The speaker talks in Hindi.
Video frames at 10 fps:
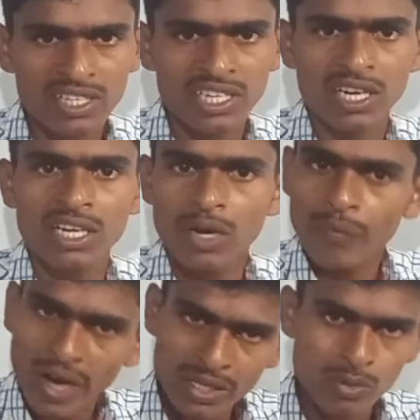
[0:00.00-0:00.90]
फैक्टर यानी
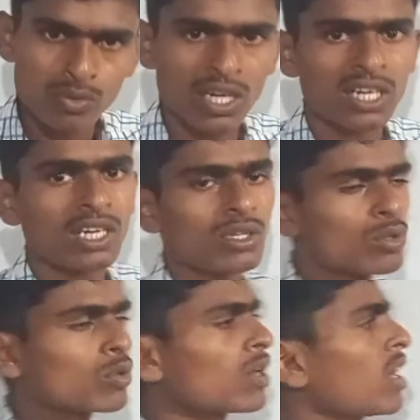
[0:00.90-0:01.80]
आभास गुणनखंड
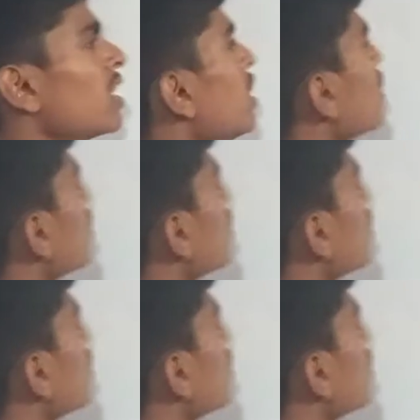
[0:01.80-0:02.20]
तोड़ना